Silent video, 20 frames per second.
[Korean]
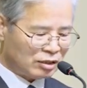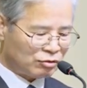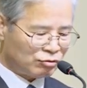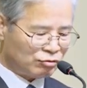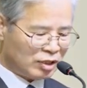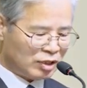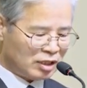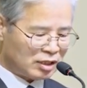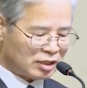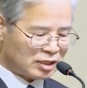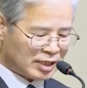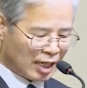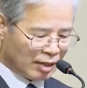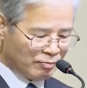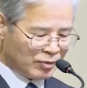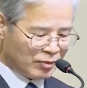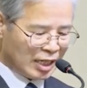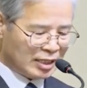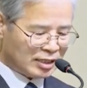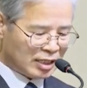우리는
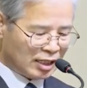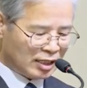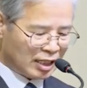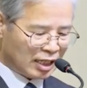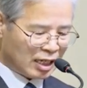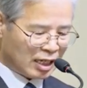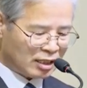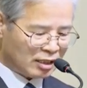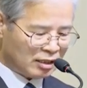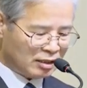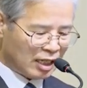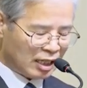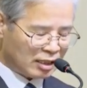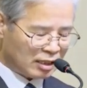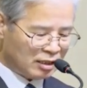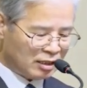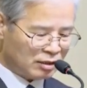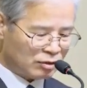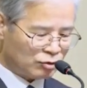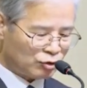잠깐 살다가
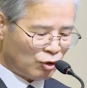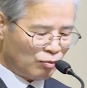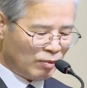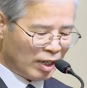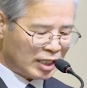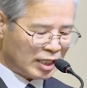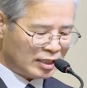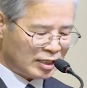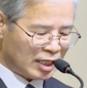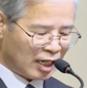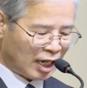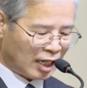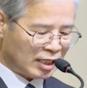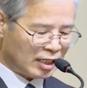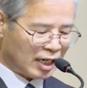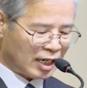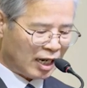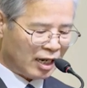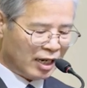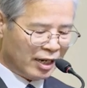끝나는 초막 인생이
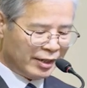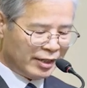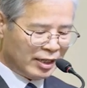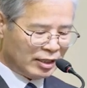아니라